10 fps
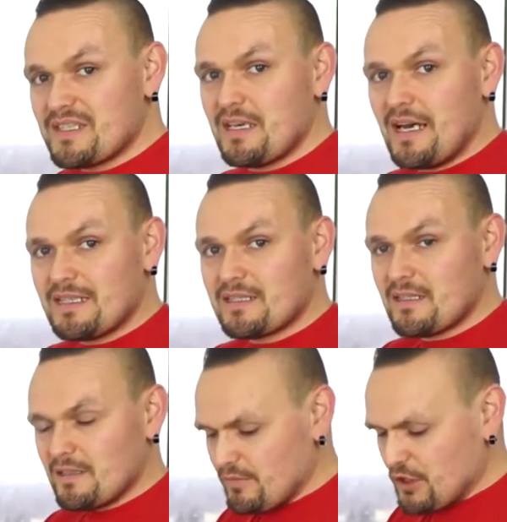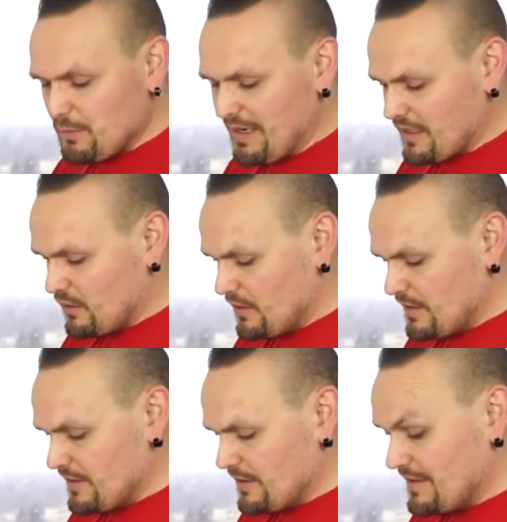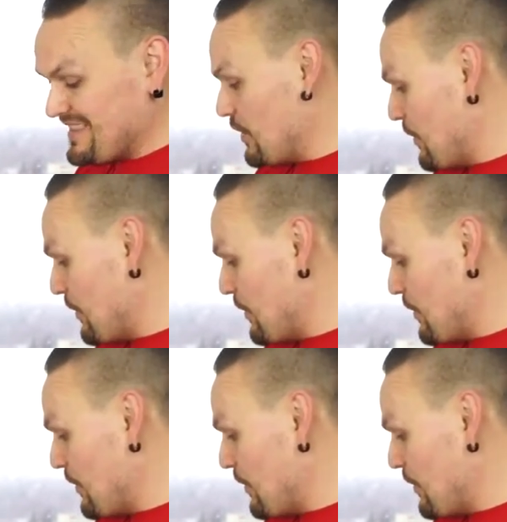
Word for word: ein bisschen leichter im Geschmack und äh,